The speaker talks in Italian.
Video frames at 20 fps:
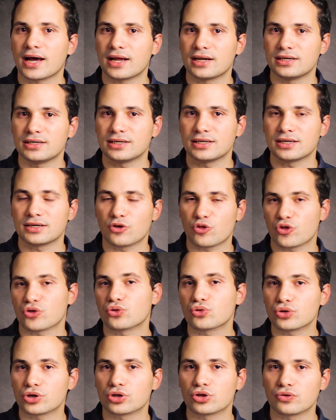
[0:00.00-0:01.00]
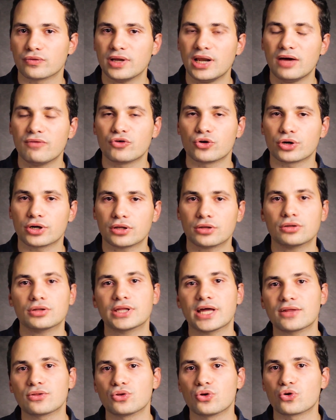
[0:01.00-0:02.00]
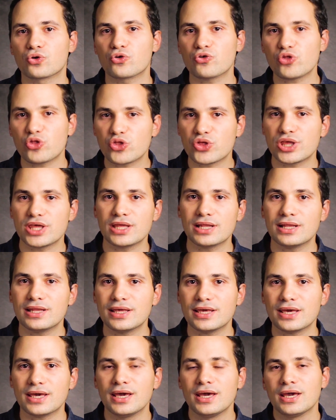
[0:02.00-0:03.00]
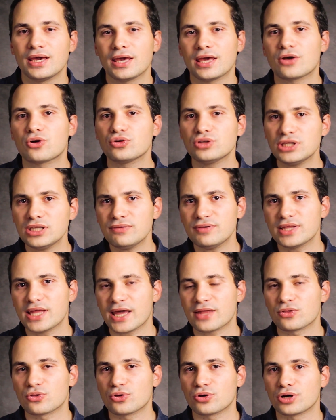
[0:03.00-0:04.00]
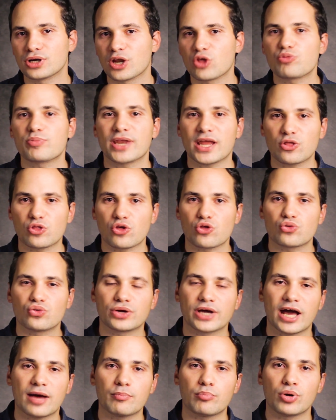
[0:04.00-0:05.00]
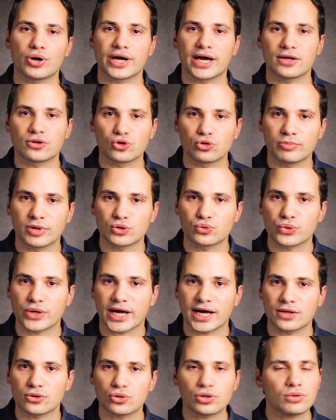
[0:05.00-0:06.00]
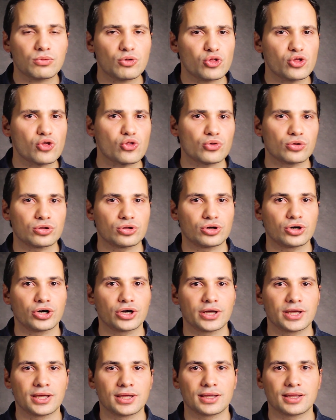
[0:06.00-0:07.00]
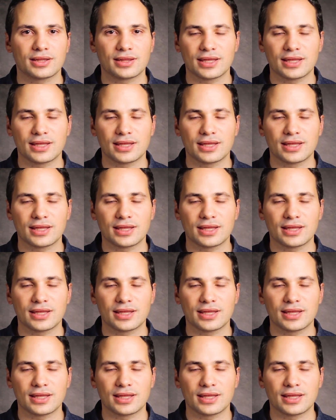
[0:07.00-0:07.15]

al, al, settore dove lavorano, dando consigli e condividendo l'esperienza sul campo che hanno maturato e questi sono eh,